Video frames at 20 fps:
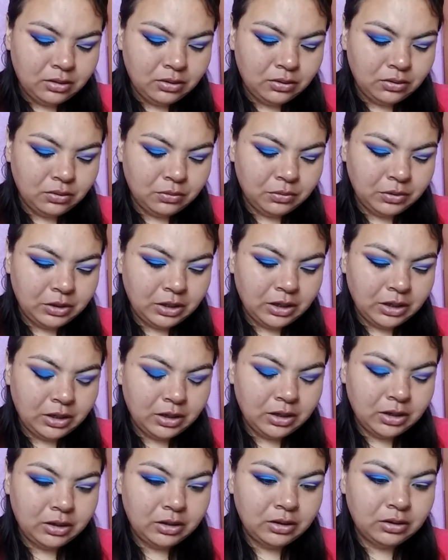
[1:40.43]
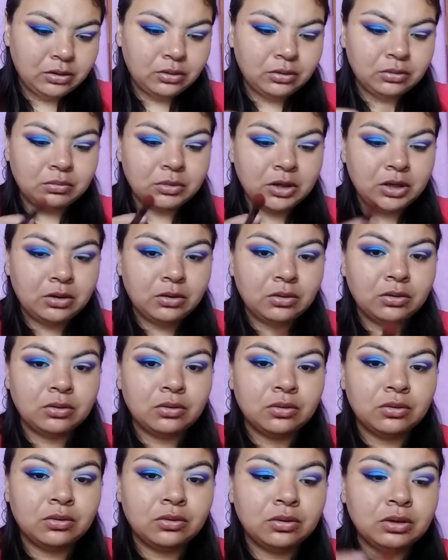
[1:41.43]
lo voy a tomar
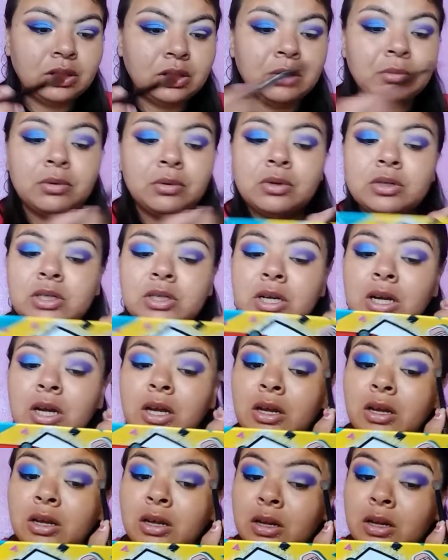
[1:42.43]
con otra brocha